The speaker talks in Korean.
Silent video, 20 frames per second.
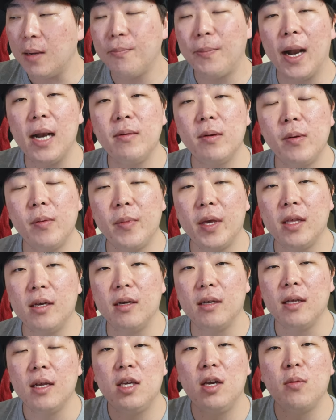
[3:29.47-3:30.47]

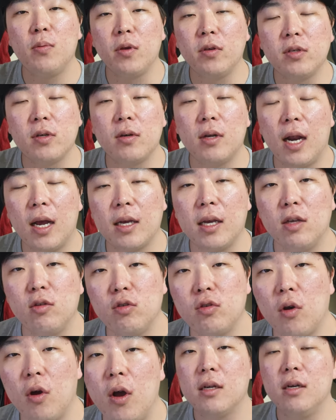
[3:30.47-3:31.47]
밟으면은 기어 변속을 하게
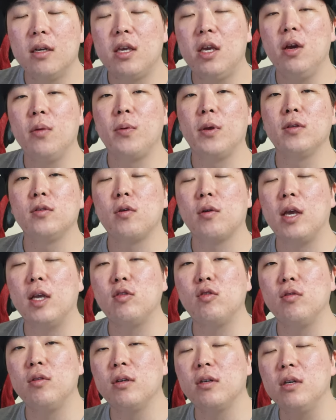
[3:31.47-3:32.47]
해주죠. 그 기어
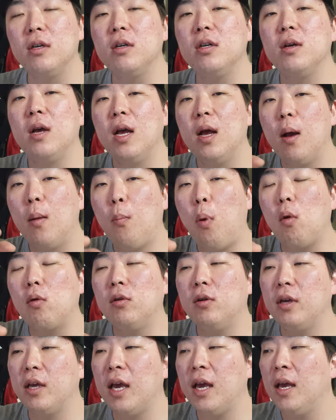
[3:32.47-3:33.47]
변속해주는 그
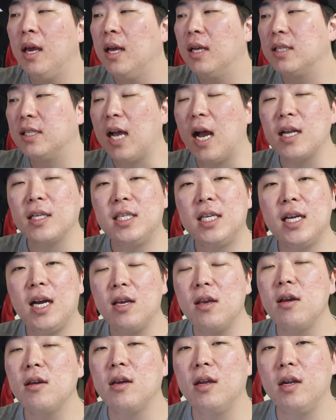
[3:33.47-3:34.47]
포크에 장치가
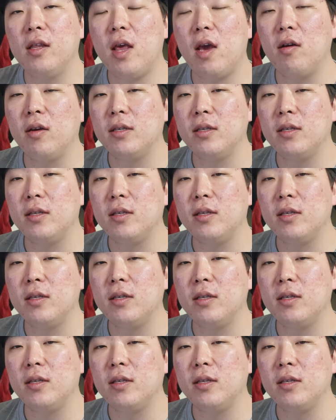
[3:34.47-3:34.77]
연결되어